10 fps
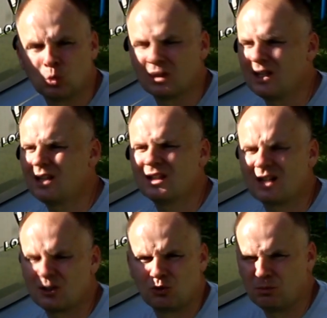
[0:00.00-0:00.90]
года я ни
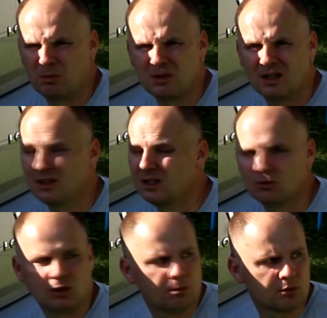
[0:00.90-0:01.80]
разу не поменял ни
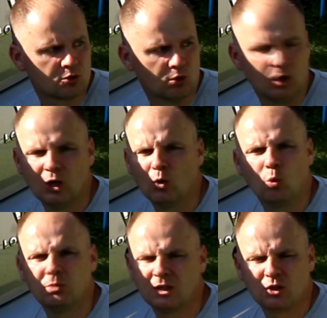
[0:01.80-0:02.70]
одну лампочку.
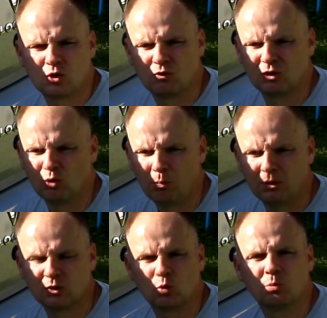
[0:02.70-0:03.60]
У меня ничего не
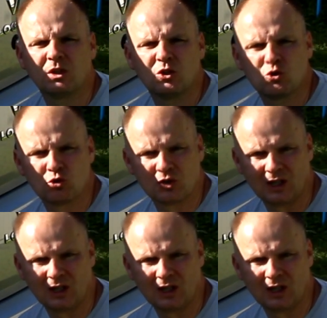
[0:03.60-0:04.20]
лопалось, у меня ничего не